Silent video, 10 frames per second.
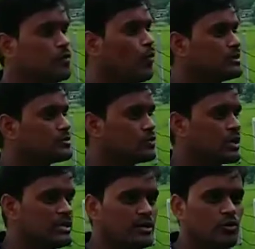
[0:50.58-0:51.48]
गोवंशों
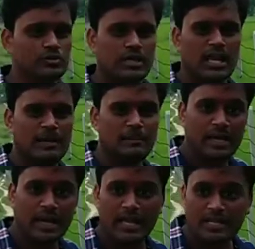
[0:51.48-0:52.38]
के लिए गौशालाएँ
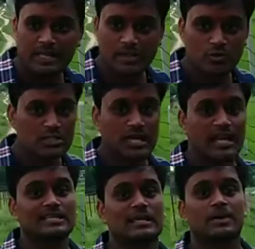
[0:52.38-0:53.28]
बना रही है तो ये
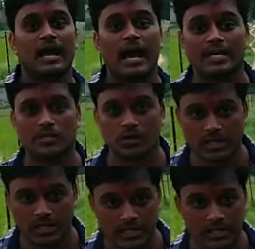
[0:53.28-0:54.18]
धरातल पर आ क्यों नहीं
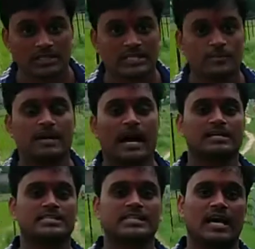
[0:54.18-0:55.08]
रही सिर्फ
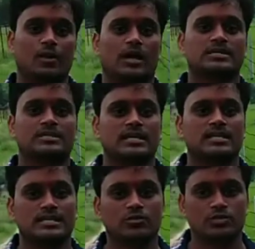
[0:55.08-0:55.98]
कागजी कार्यवाही तक ही
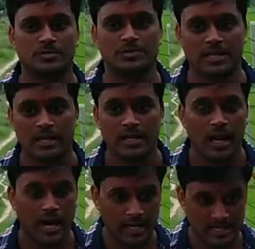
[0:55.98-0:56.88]
क्यों सीमित है
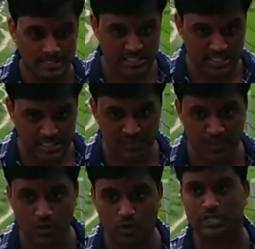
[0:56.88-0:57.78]
अगर क्षेत्र
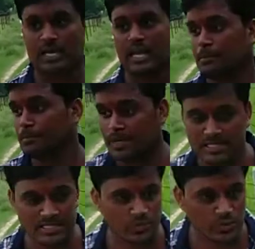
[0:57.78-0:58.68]
में गौशालाएँ
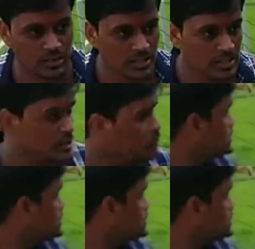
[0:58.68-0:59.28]
बनी होती तो